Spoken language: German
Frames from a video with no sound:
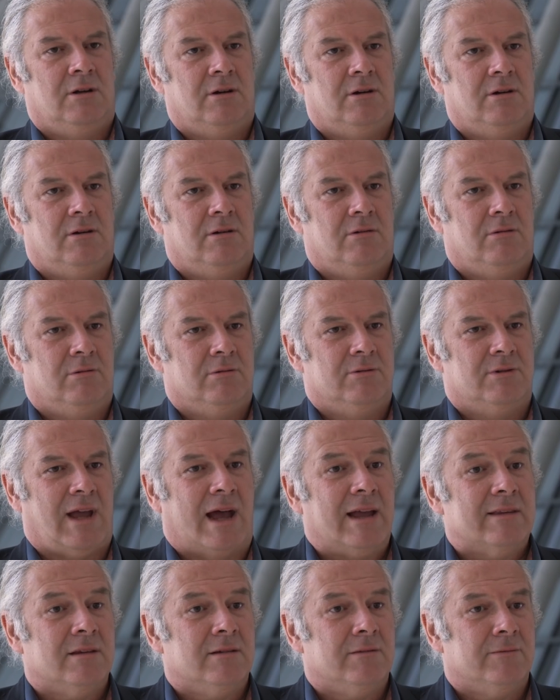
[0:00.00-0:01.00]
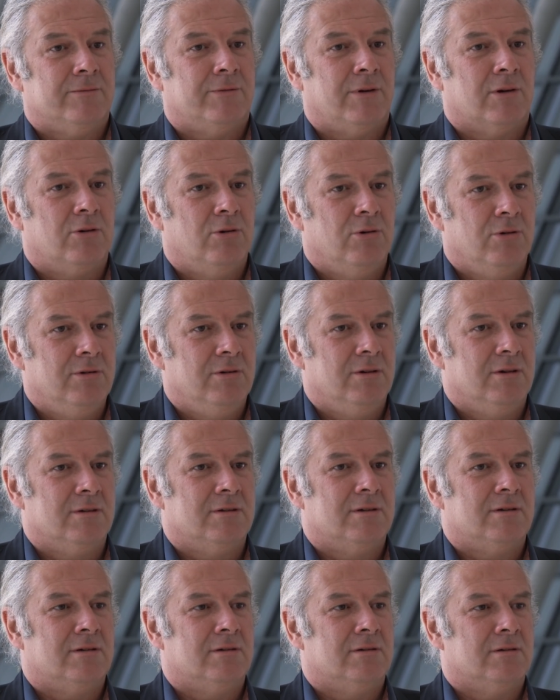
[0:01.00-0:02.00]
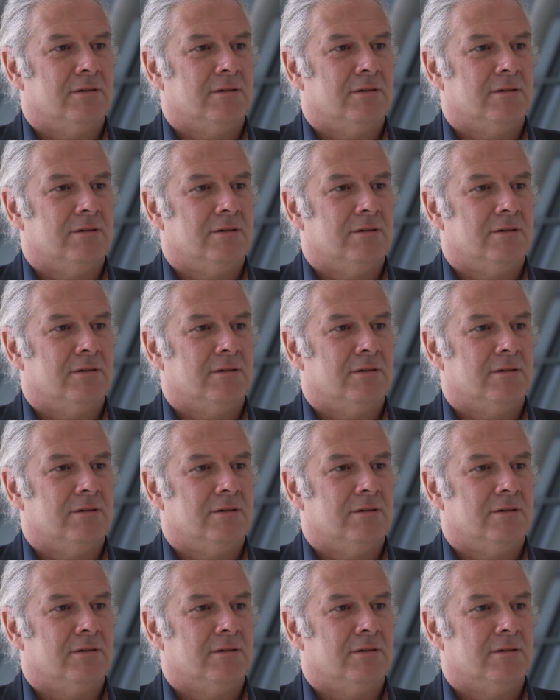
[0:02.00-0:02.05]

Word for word: äh, und dann verkündet,